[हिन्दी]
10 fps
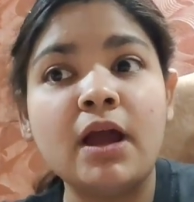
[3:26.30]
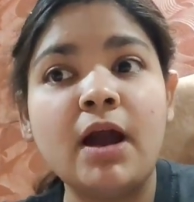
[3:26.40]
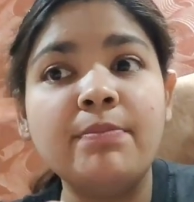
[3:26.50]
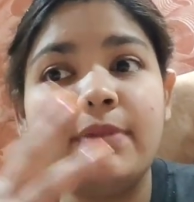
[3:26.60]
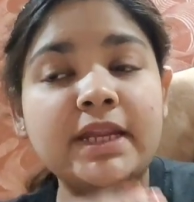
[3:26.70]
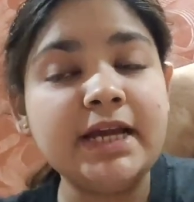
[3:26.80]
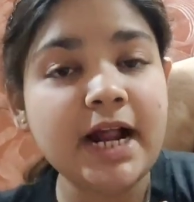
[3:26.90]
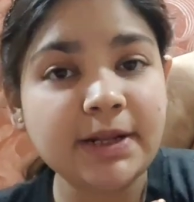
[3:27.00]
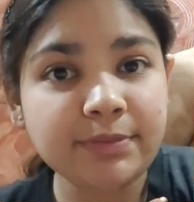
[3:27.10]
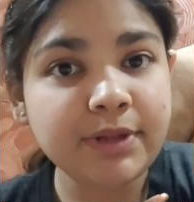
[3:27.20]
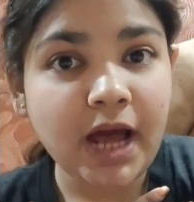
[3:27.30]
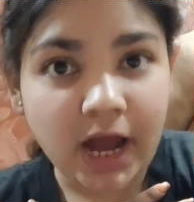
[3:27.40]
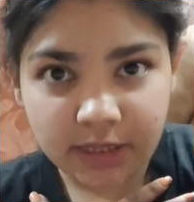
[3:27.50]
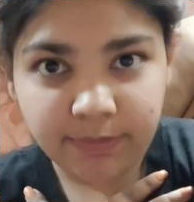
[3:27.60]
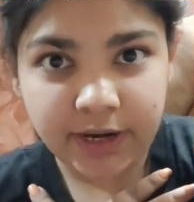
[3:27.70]
अब मेरी गाड़ी पे मेरा
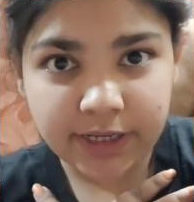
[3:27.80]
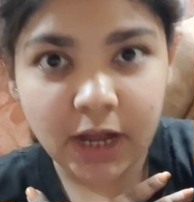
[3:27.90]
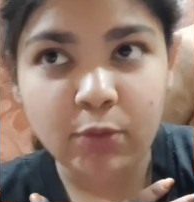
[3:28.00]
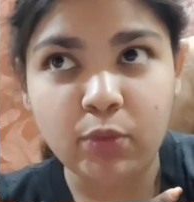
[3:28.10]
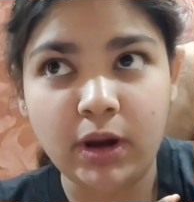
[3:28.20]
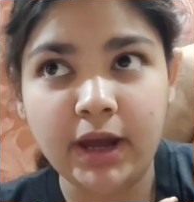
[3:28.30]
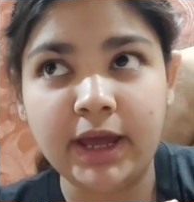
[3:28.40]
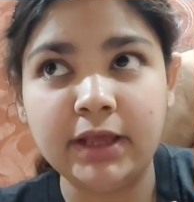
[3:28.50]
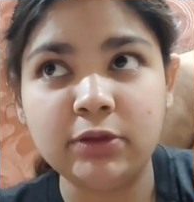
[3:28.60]
हाथ बैठा हुआ है